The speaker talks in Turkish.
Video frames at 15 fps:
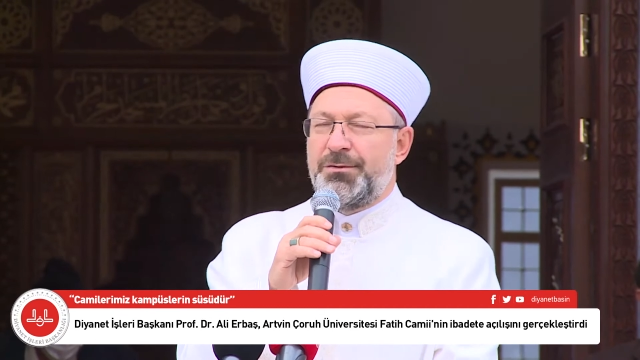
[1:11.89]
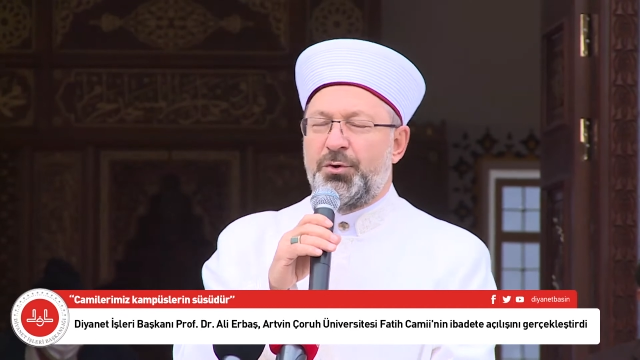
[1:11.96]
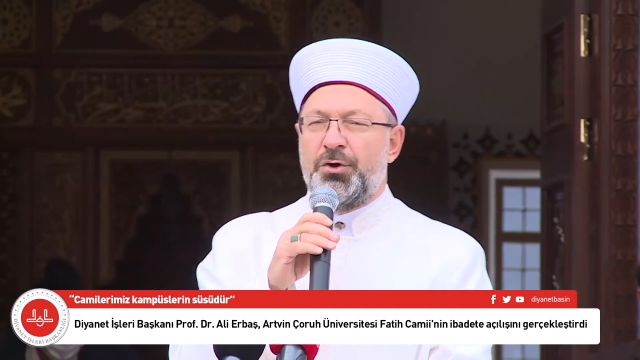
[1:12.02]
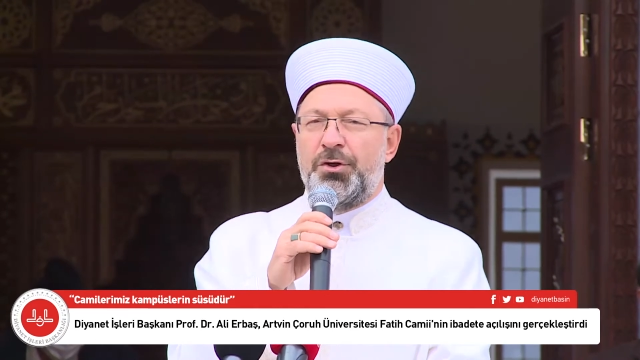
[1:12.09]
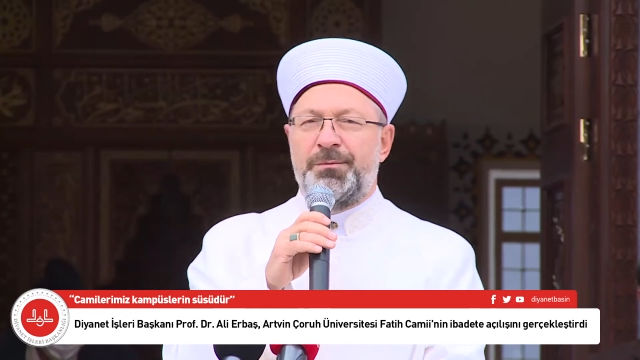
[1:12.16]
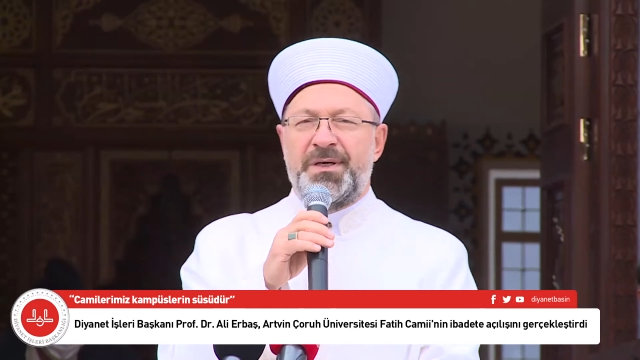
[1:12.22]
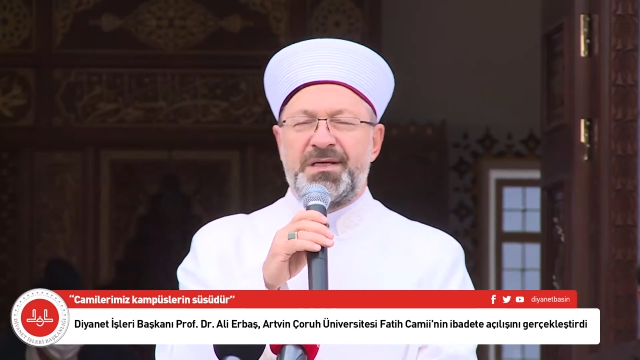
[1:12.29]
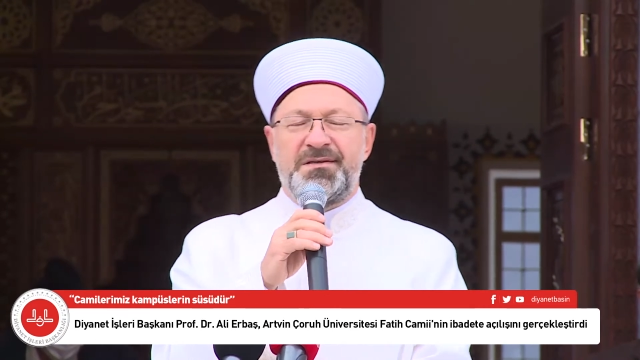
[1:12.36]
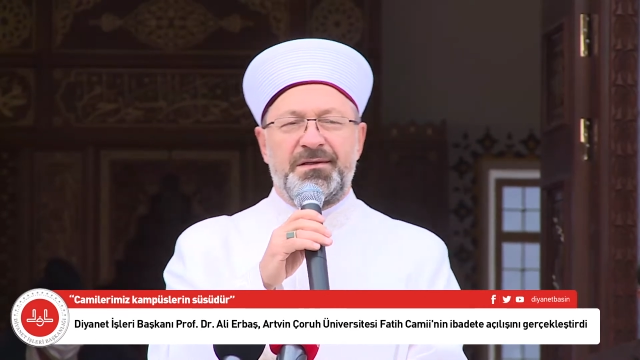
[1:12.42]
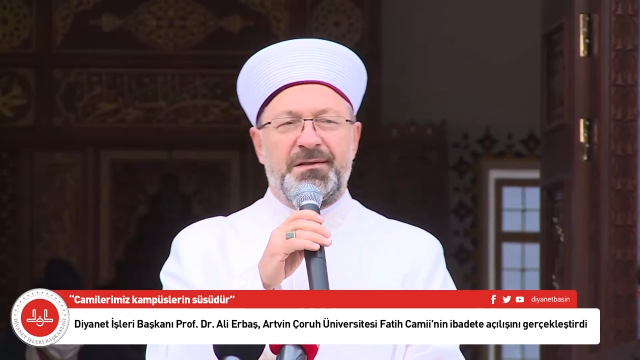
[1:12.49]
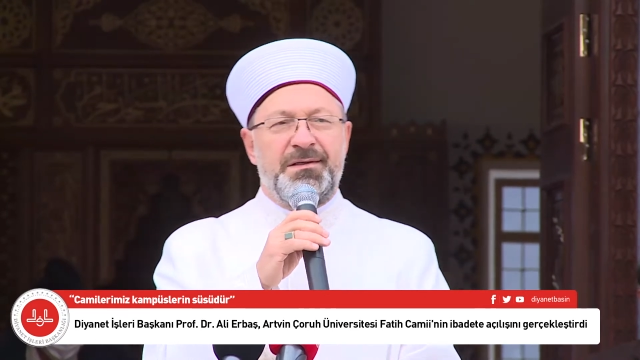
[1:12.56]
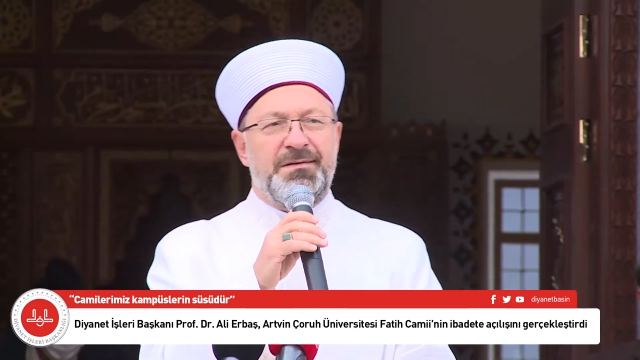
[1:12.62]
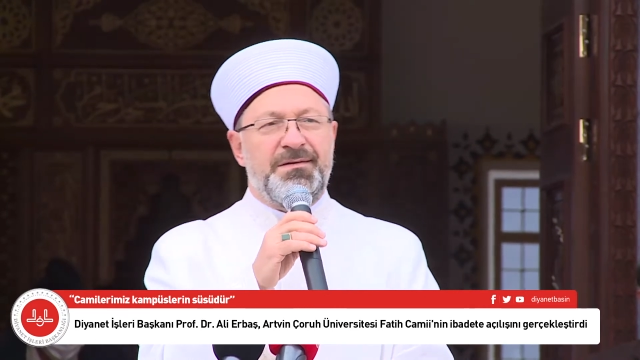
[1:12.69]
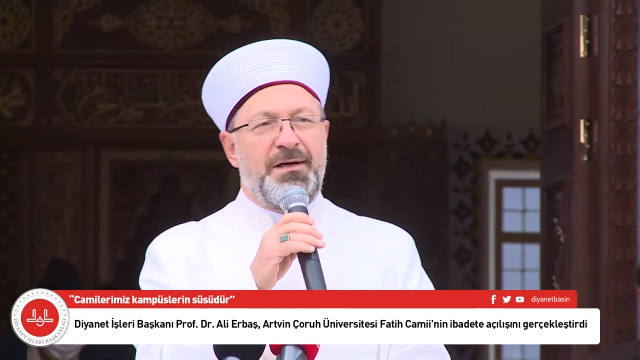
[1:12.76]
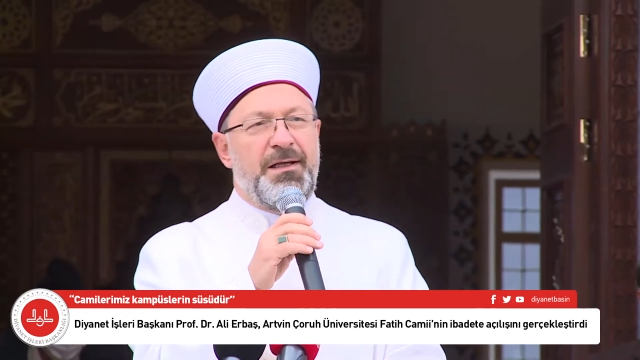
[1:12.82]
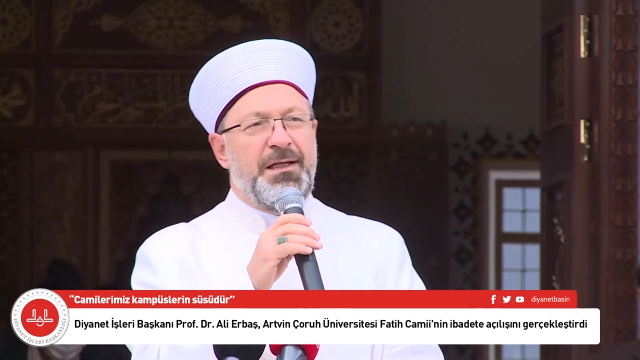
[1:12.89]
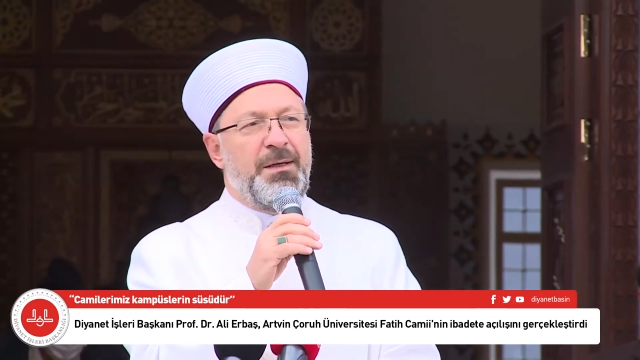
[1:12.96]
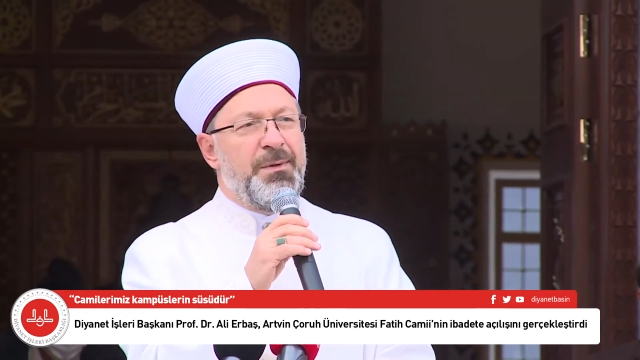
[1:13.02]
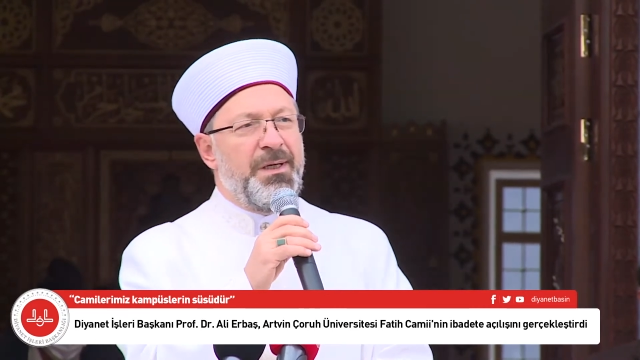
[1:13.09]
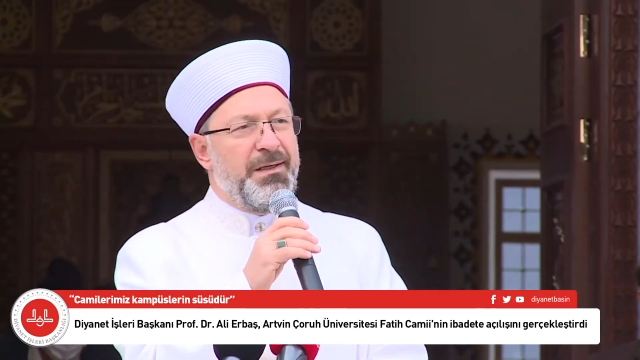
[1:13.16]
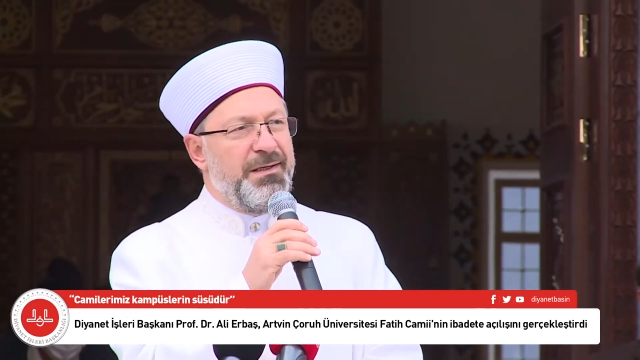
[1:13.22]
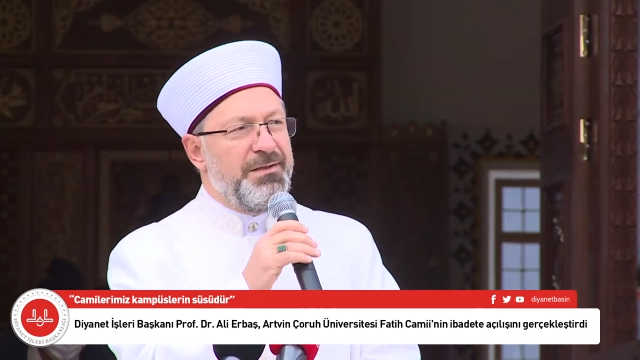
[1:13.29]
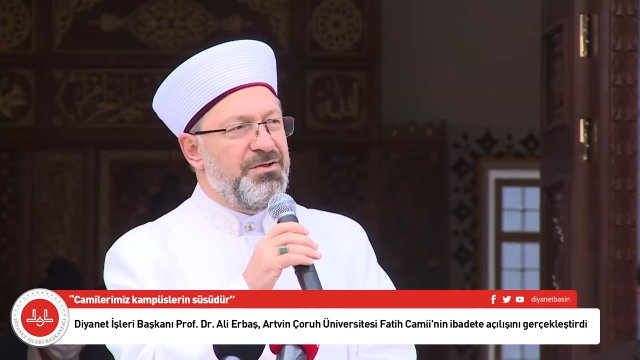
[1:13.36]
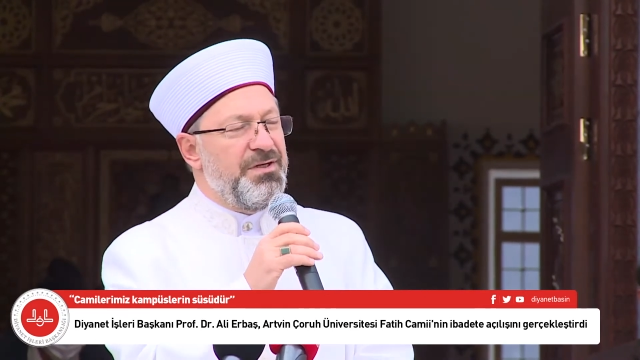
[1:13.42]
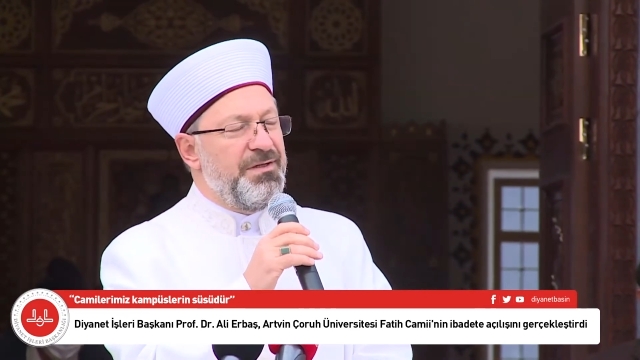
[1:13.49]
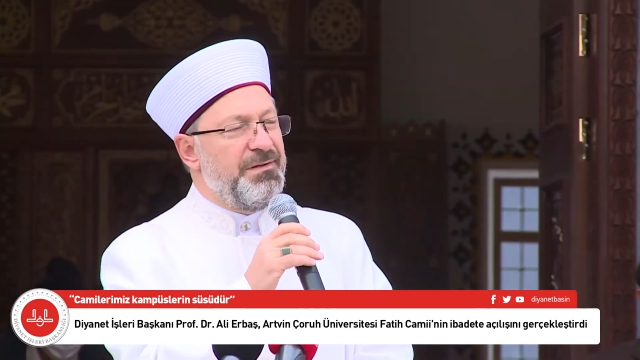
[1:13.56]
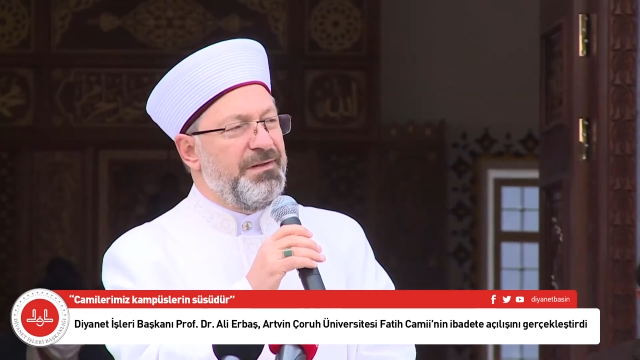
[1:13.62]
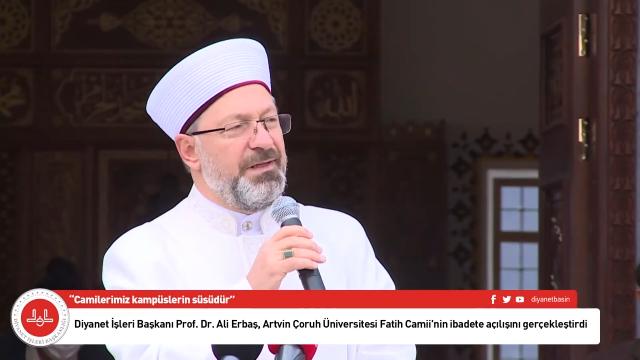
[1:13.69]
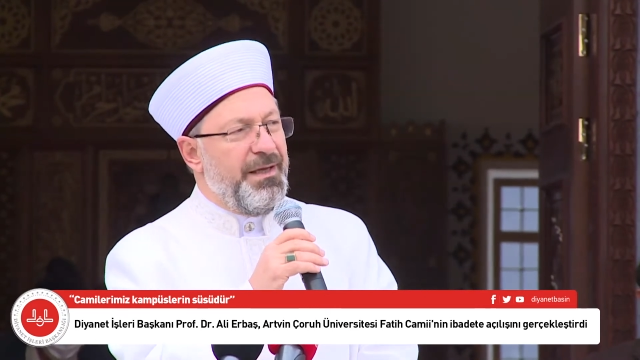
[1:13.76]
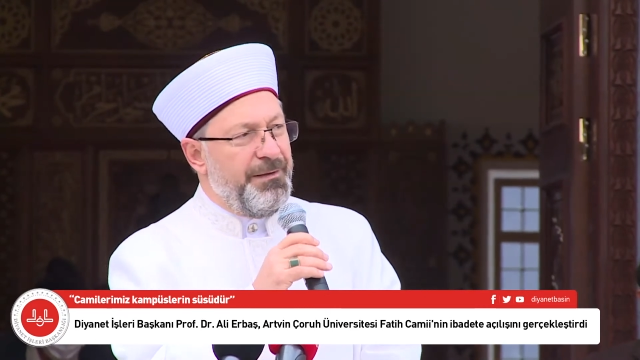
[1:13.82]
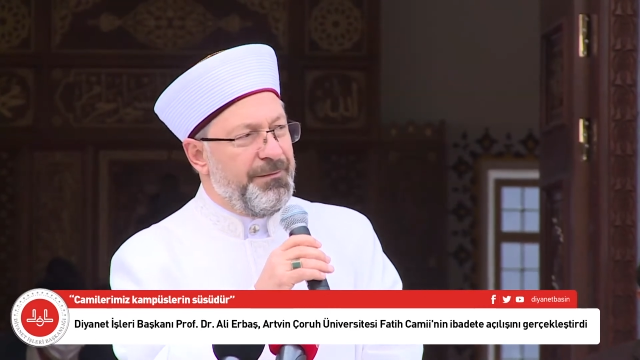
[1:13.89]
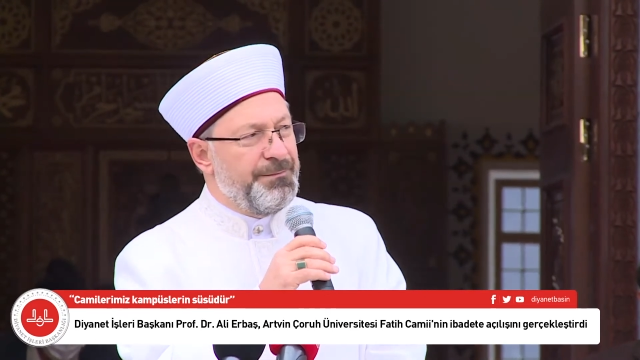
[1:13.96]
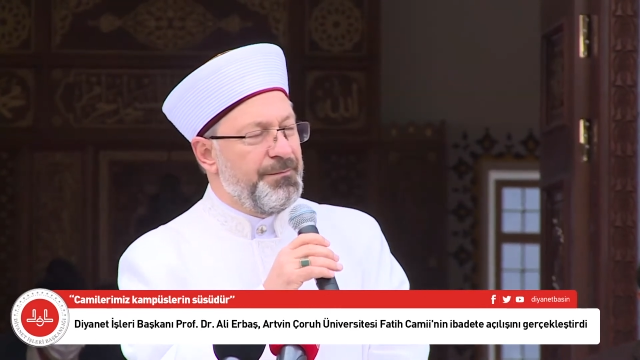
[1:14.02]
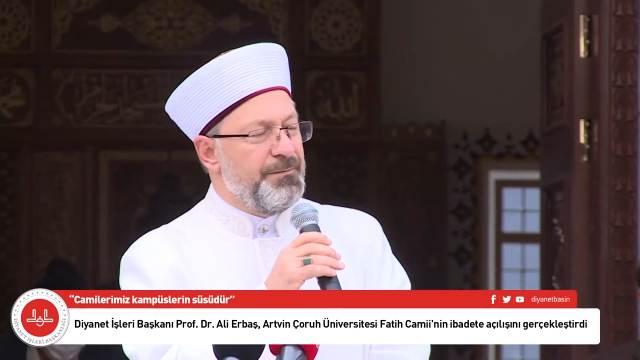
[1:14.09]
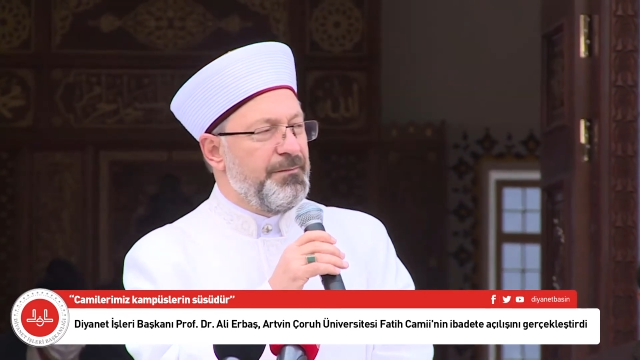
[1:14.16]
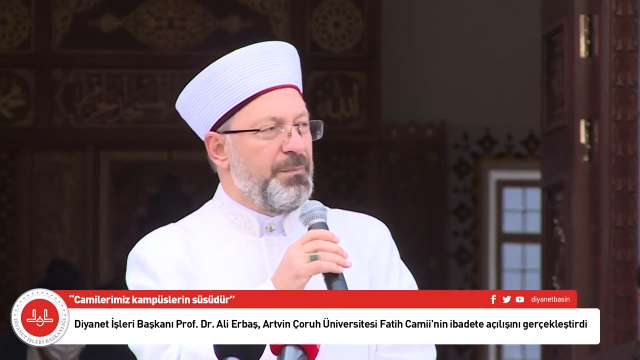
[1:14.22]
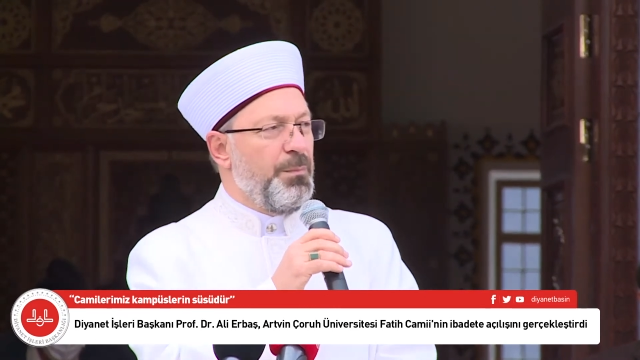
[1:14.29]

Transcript: olmasını sağlamak için de